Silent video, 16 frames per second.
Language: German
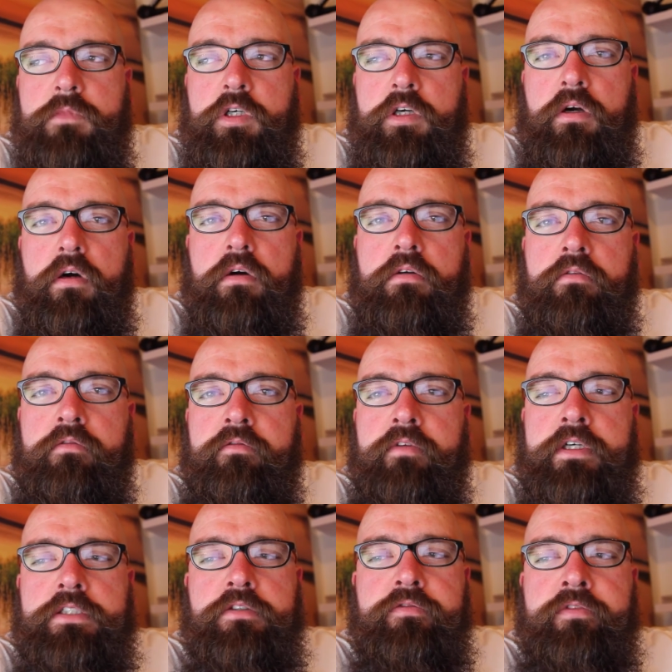Ja,
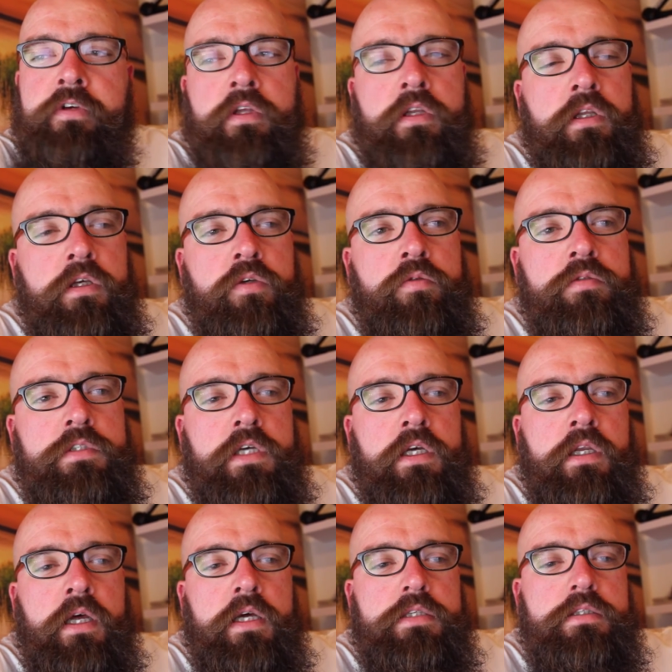weil so viele User
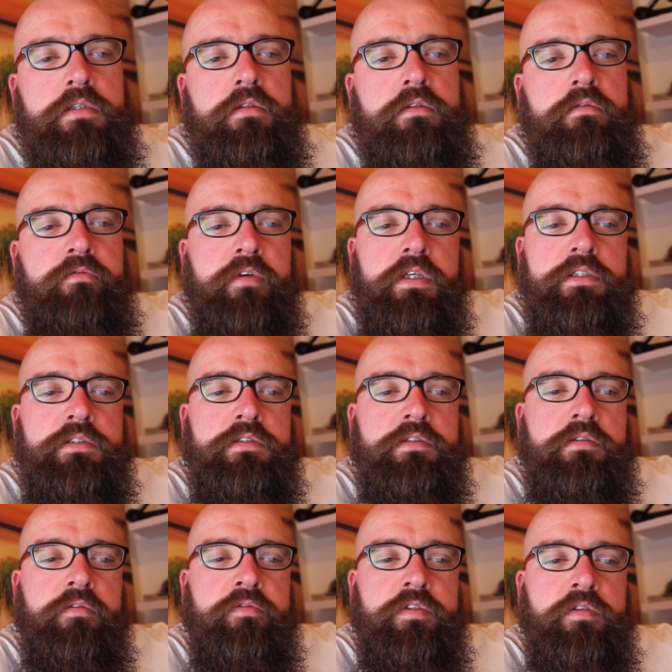da sind, weil
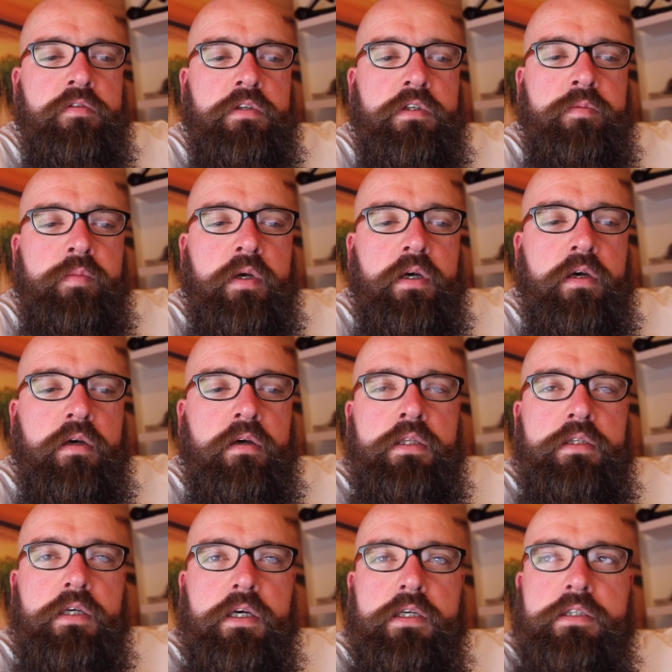es sowieso nicht mehr
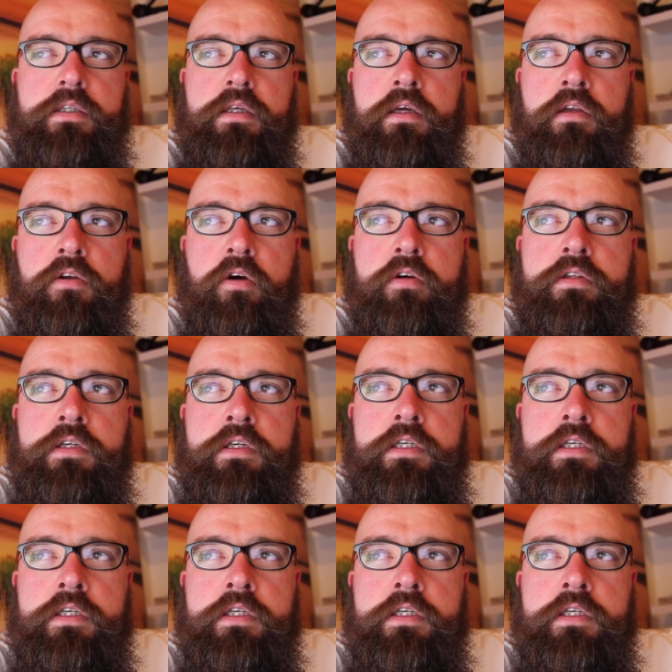die richtigen Leute